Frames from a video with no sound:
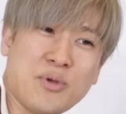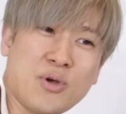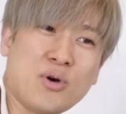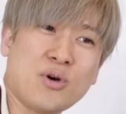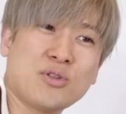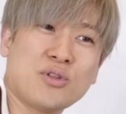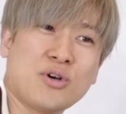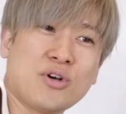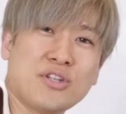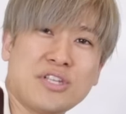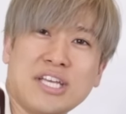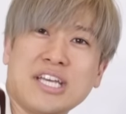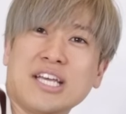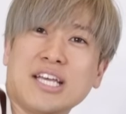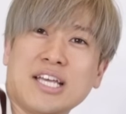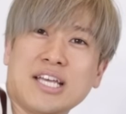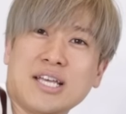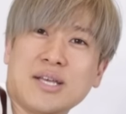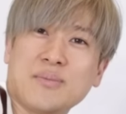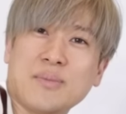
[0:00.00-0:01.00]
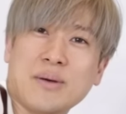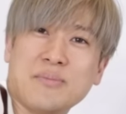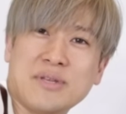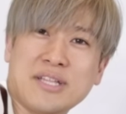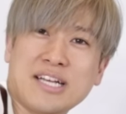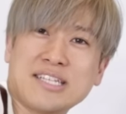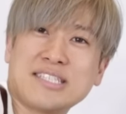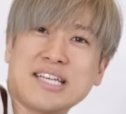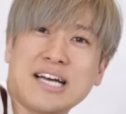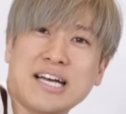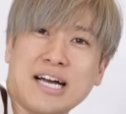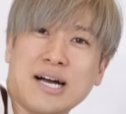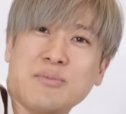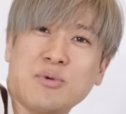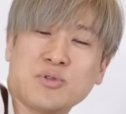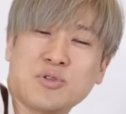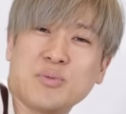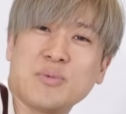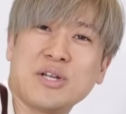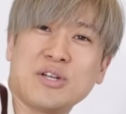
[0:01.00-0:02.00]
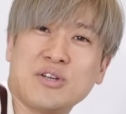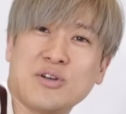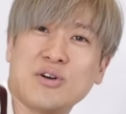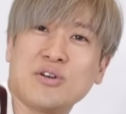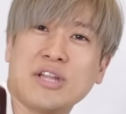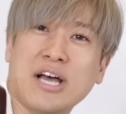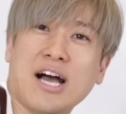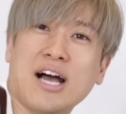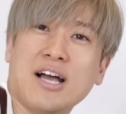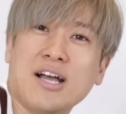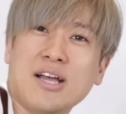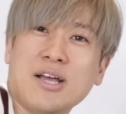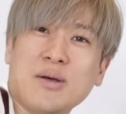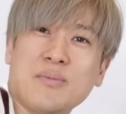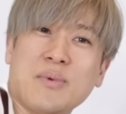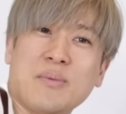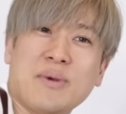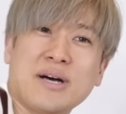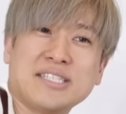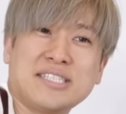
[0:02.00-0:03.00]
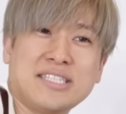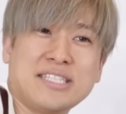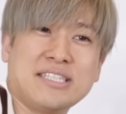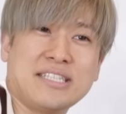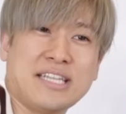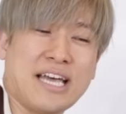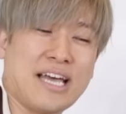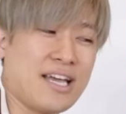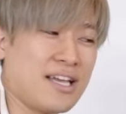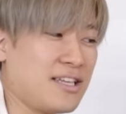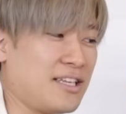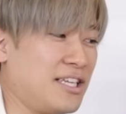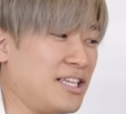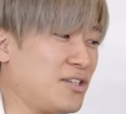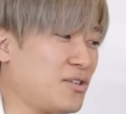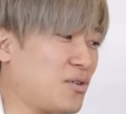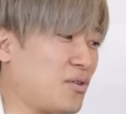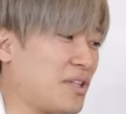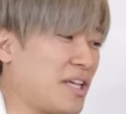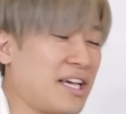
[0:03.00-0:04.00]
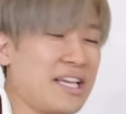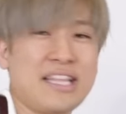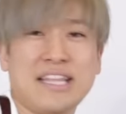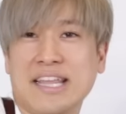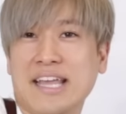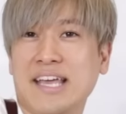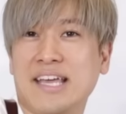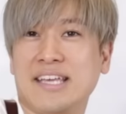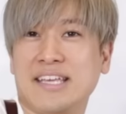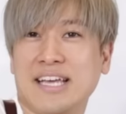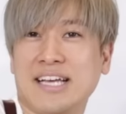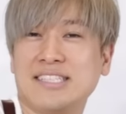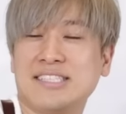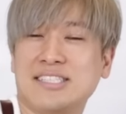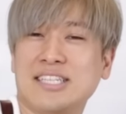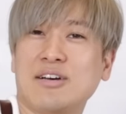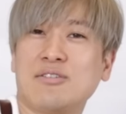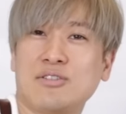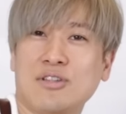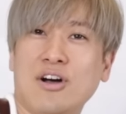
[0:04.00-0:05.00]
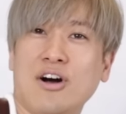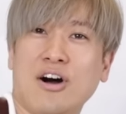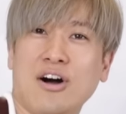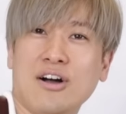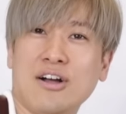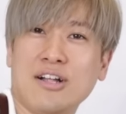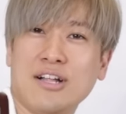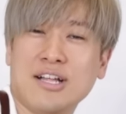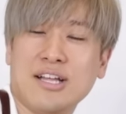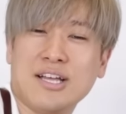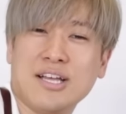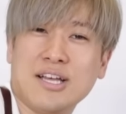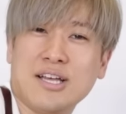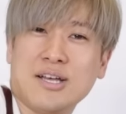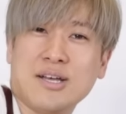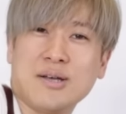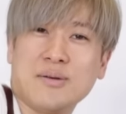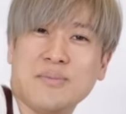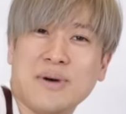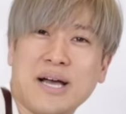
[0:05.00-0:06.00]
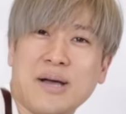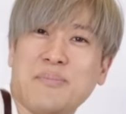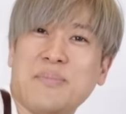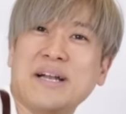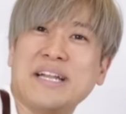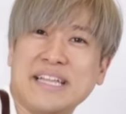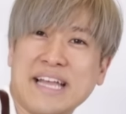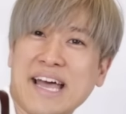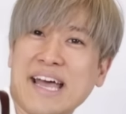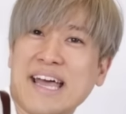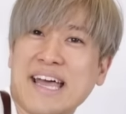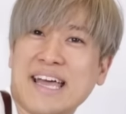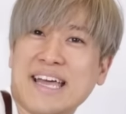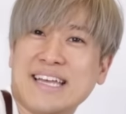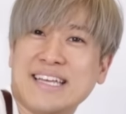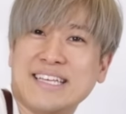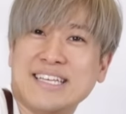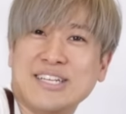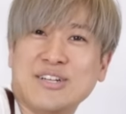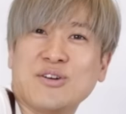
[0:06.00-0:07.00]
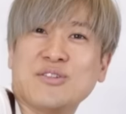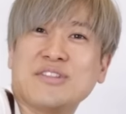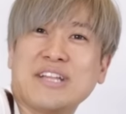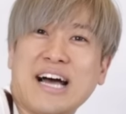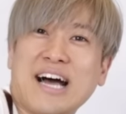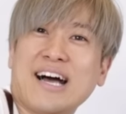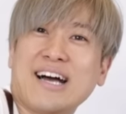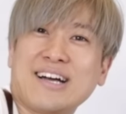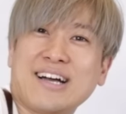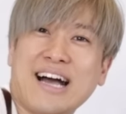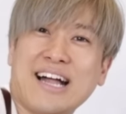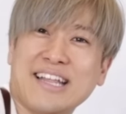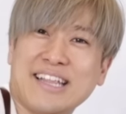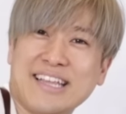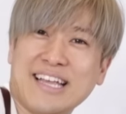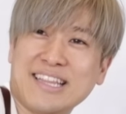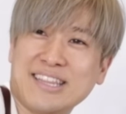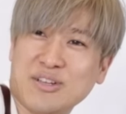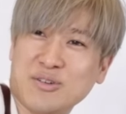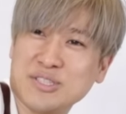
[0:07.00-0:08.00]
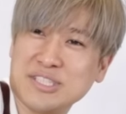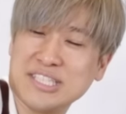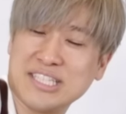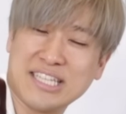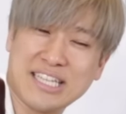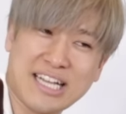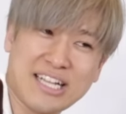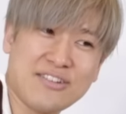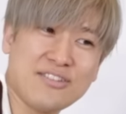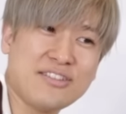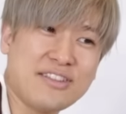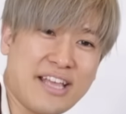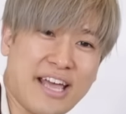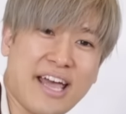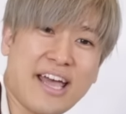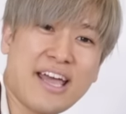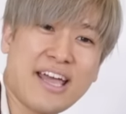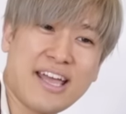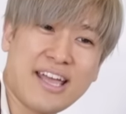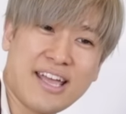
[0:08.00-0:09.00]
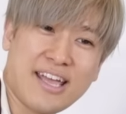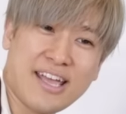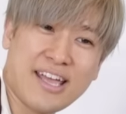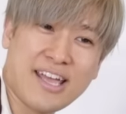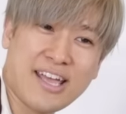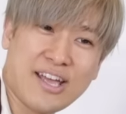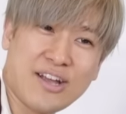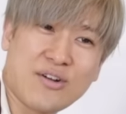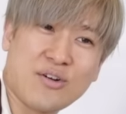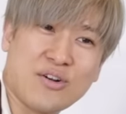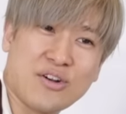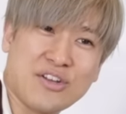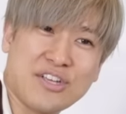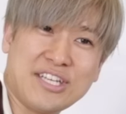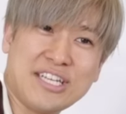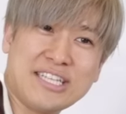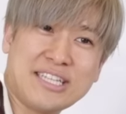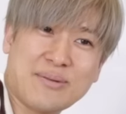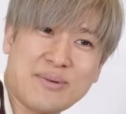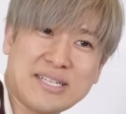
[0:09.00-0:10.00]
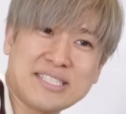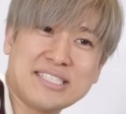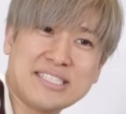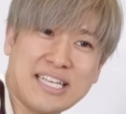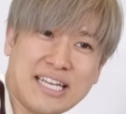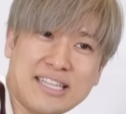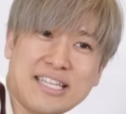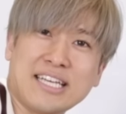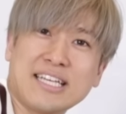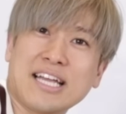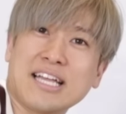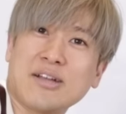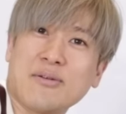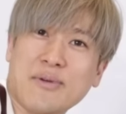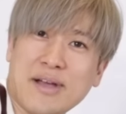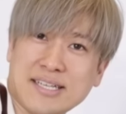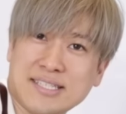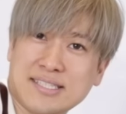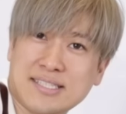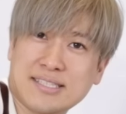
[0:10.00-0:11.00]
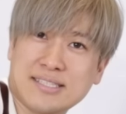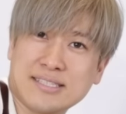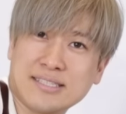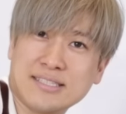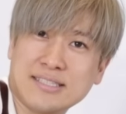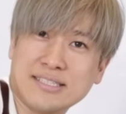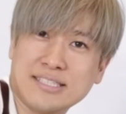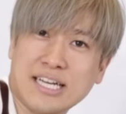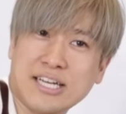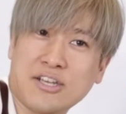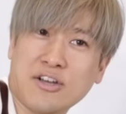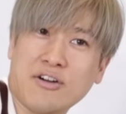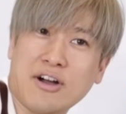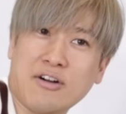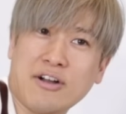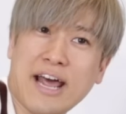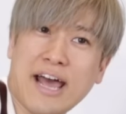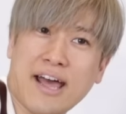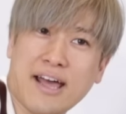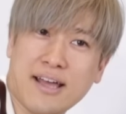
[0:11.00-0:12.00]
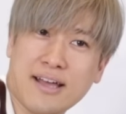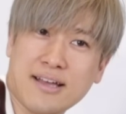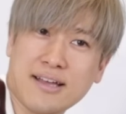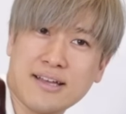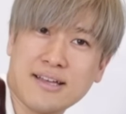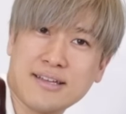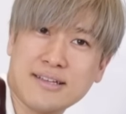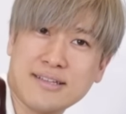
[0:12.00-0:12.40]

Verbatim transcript: あ、平等に、まあ、皆さんが求めるような、まマシンで1個だけでねやっちゃうとまあやっぱりねいろんなあれでやってほしいってなるんでこれ引いたマシンでやっていきたいと思いますじゃあ今日はこれ